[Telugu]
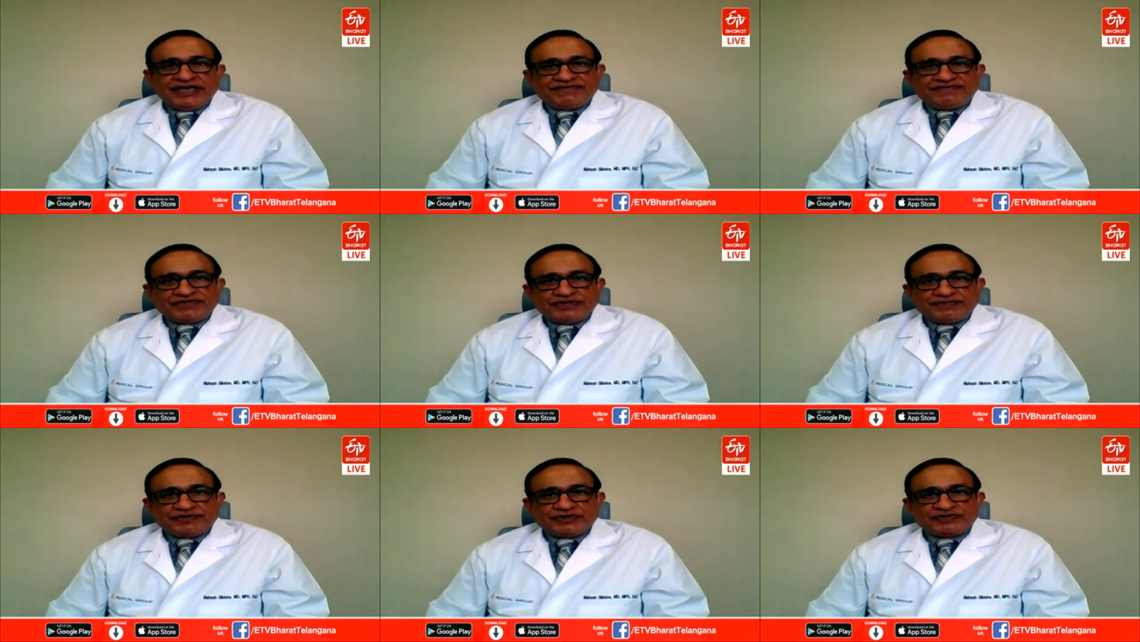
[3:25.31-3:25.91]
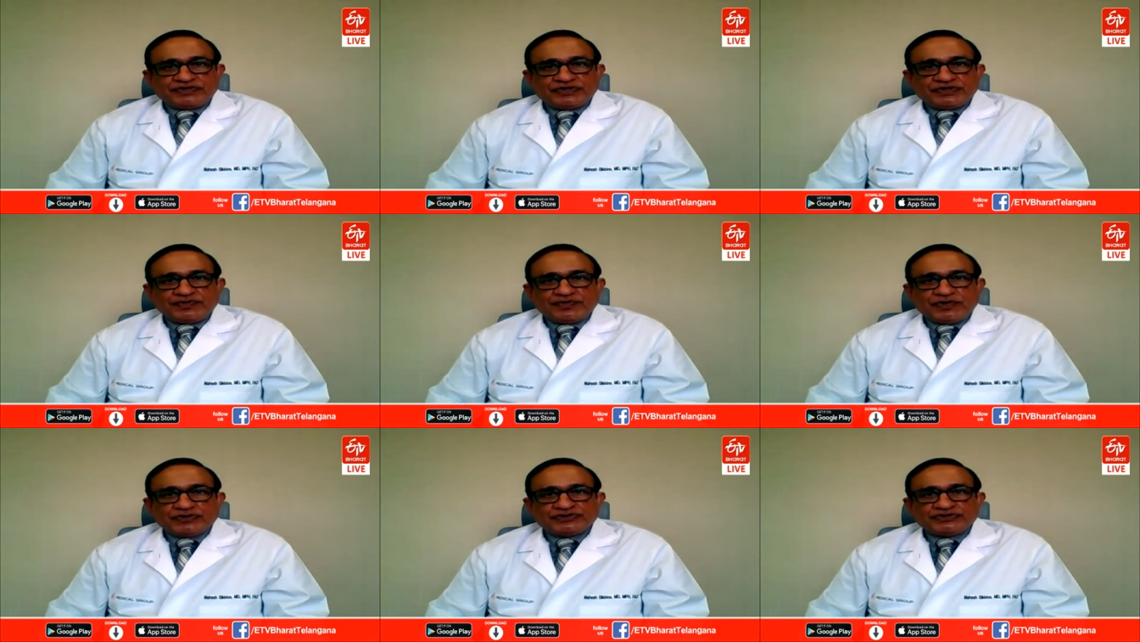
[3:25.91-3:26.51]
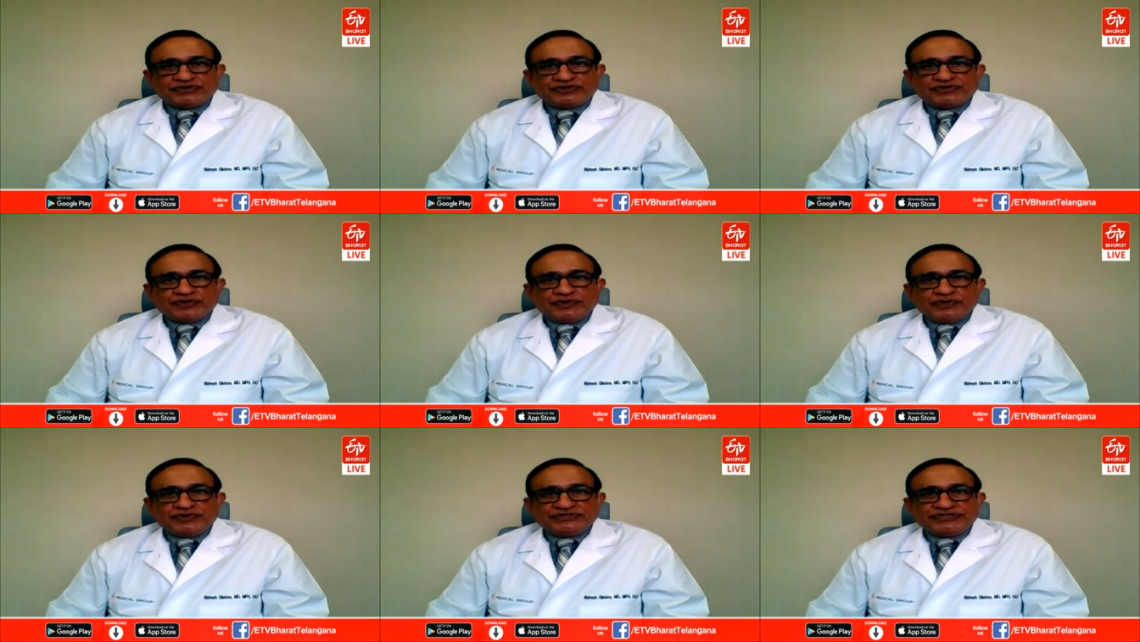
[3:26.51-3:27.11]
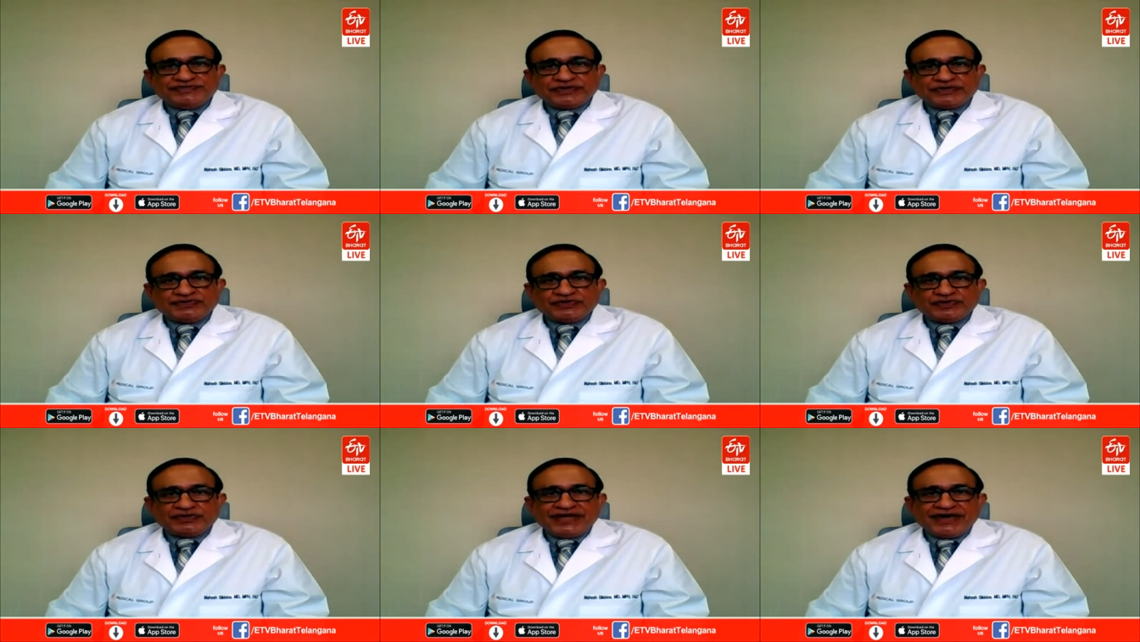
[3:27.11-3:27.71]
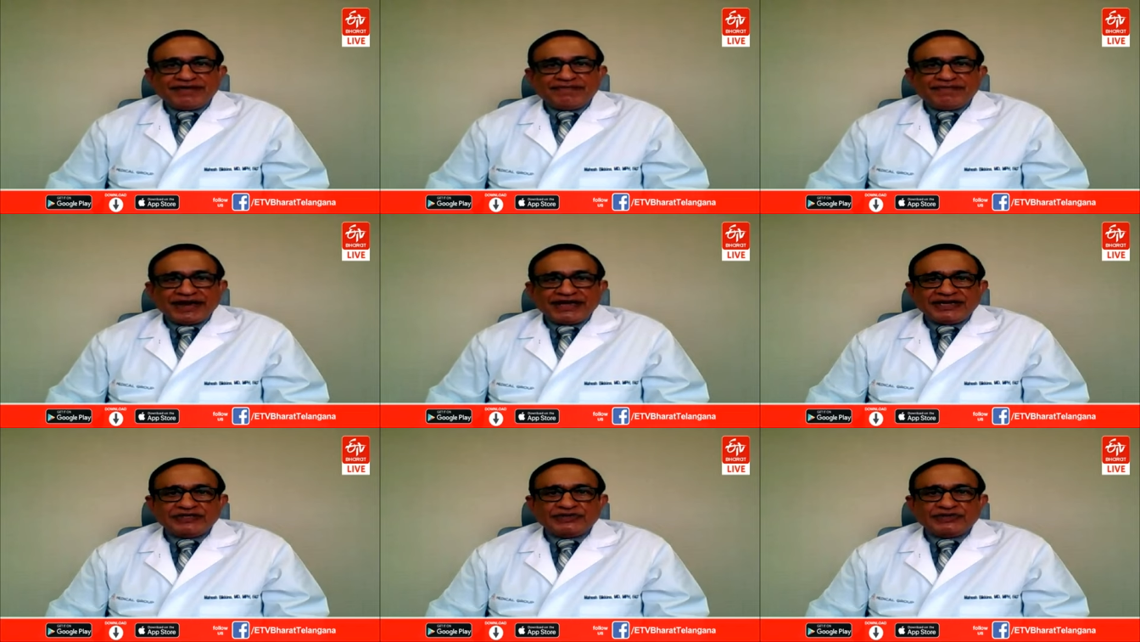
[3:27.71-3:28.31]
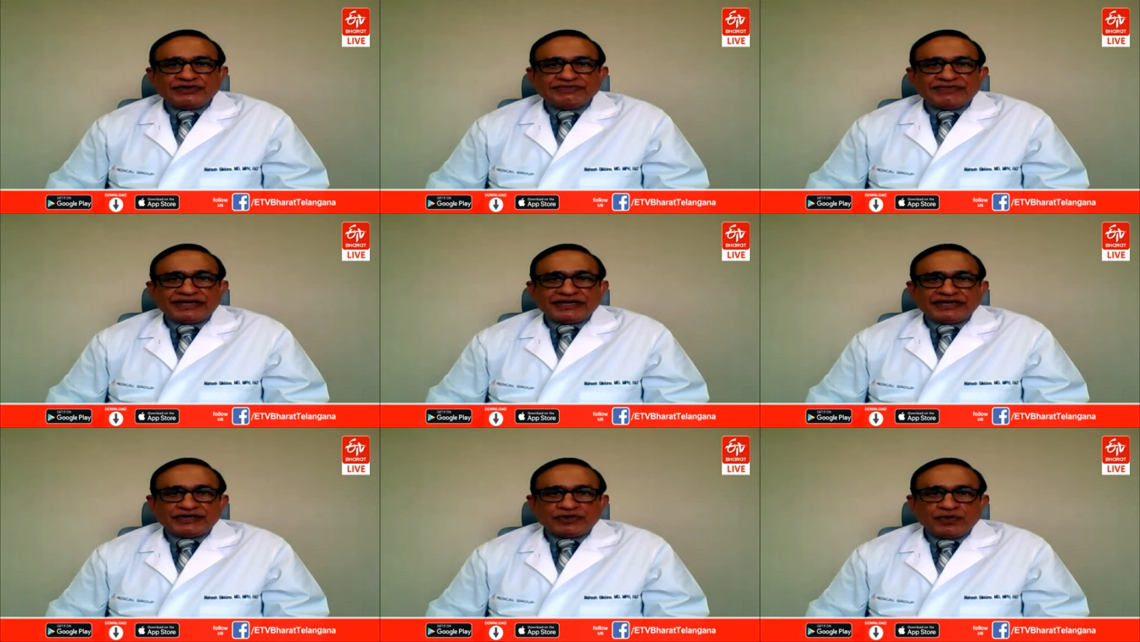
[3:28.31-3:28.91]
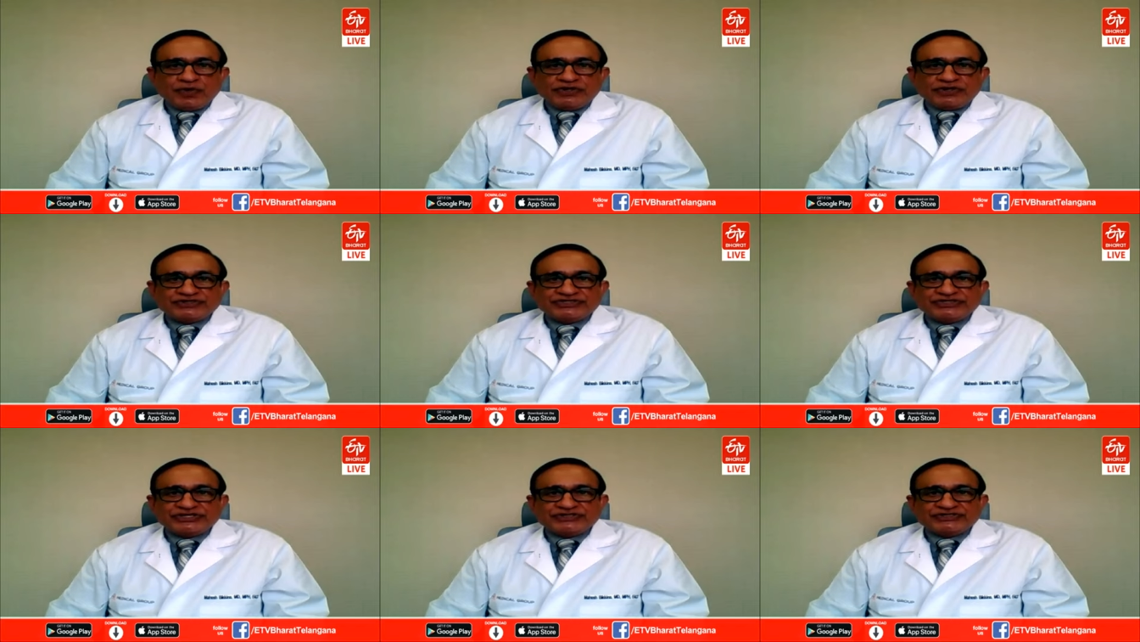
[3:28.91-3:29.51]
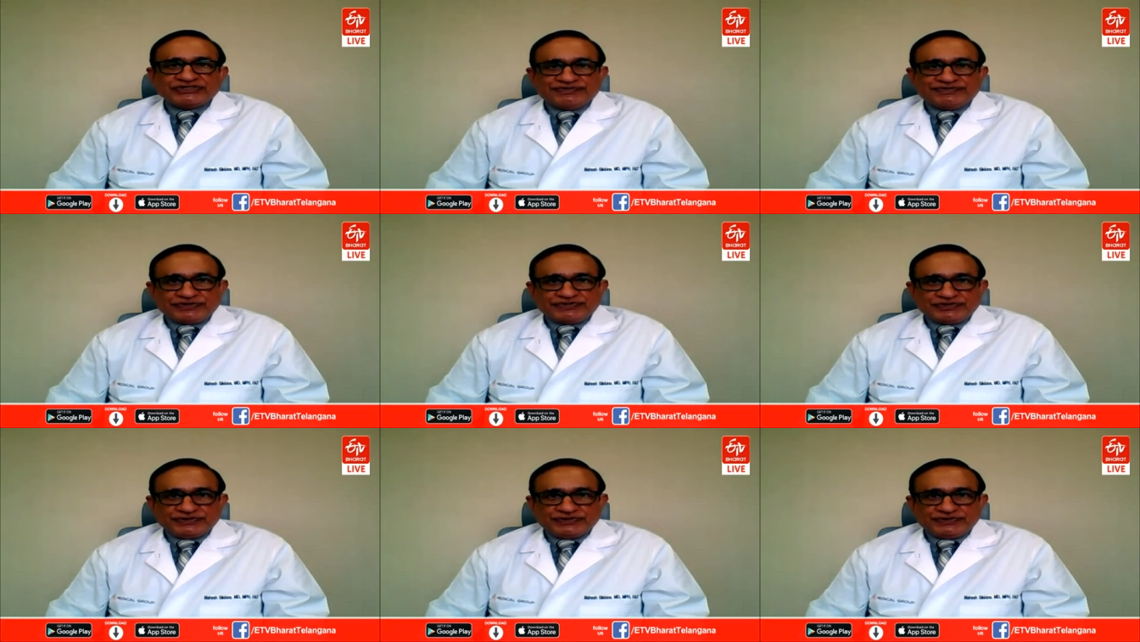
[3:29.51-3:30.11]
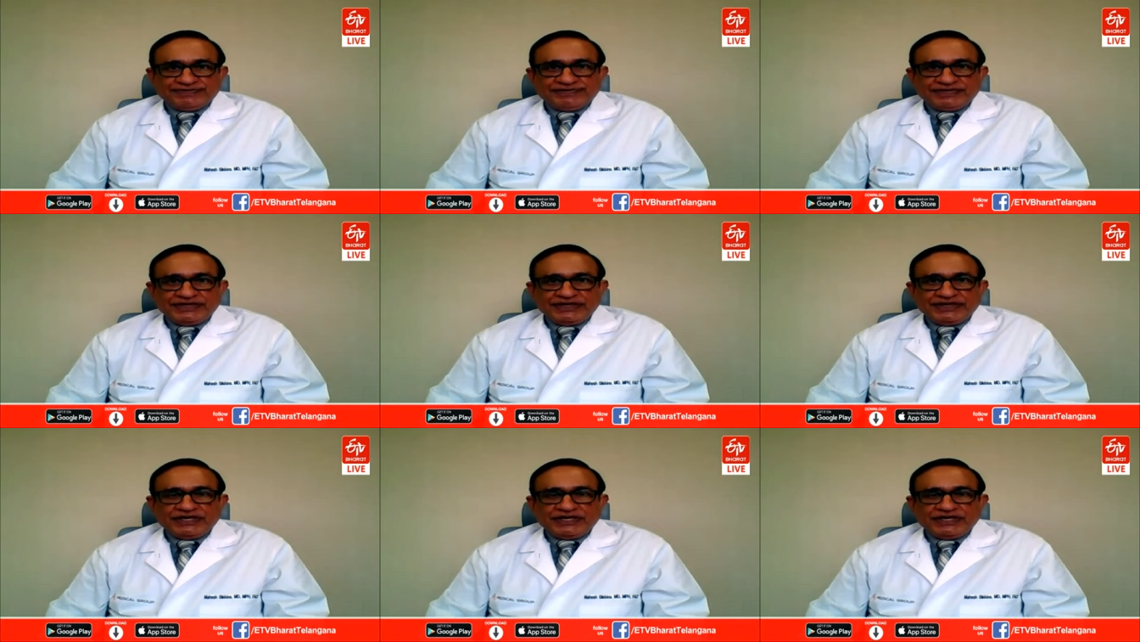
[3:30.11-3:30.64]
ఏం సిమ్టమ్స్ ఉండకపోవచ్చు సిమ్టమ్స్ ఉన్న మైల్డ్ మన కోల్డ్ వచ్చినట్టు సిమ్టమ్స్ ఉంటాయి